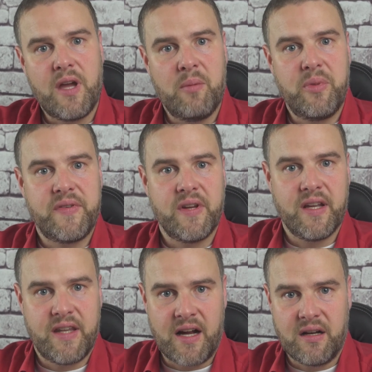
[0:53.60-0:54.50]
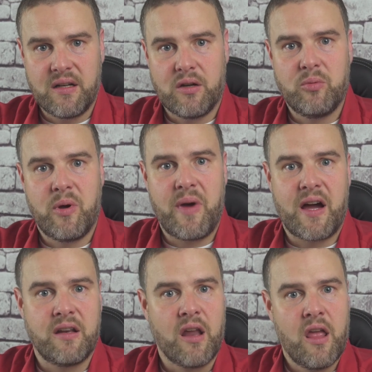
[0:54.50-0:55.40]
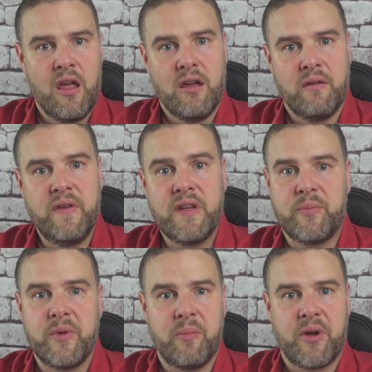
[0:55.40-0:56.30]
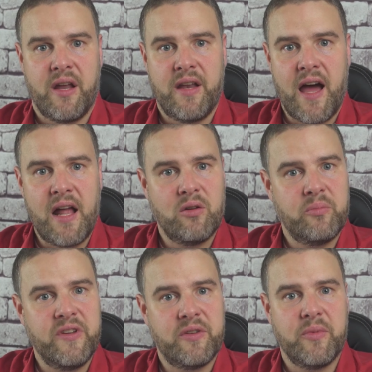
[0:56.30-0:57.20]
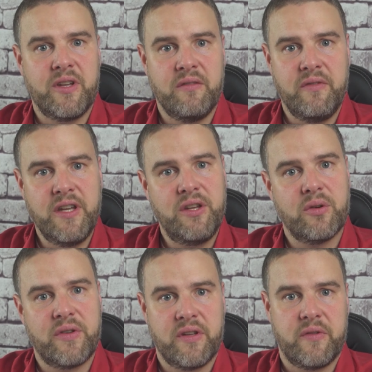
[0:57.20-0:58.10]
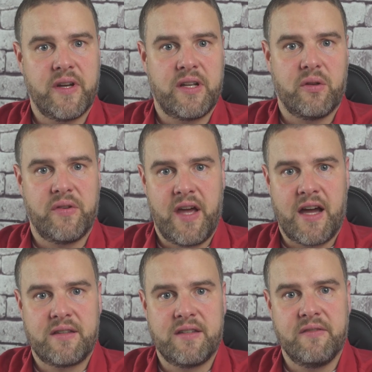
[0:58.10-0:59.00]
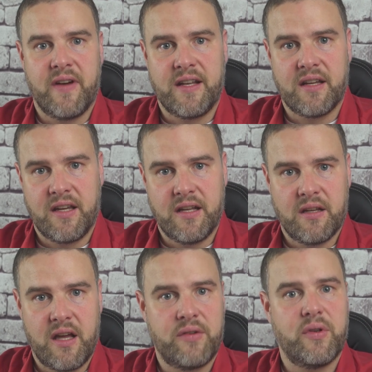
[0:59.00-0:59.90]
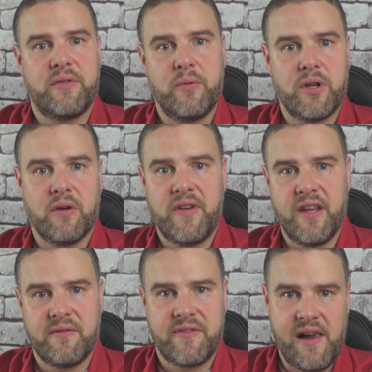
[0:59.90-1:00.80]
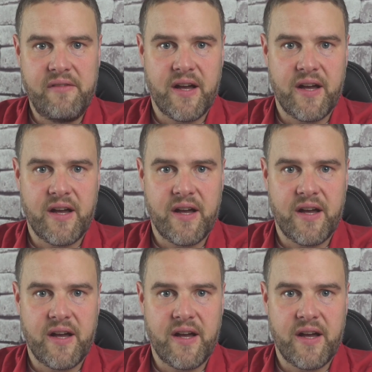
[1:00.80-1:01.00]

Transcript: ein bisschen Gedanken darüber machen, wie es mit dem Kanal und wie es mit den Videos in 2018 weitergeht. Also es wird auf jeden Fall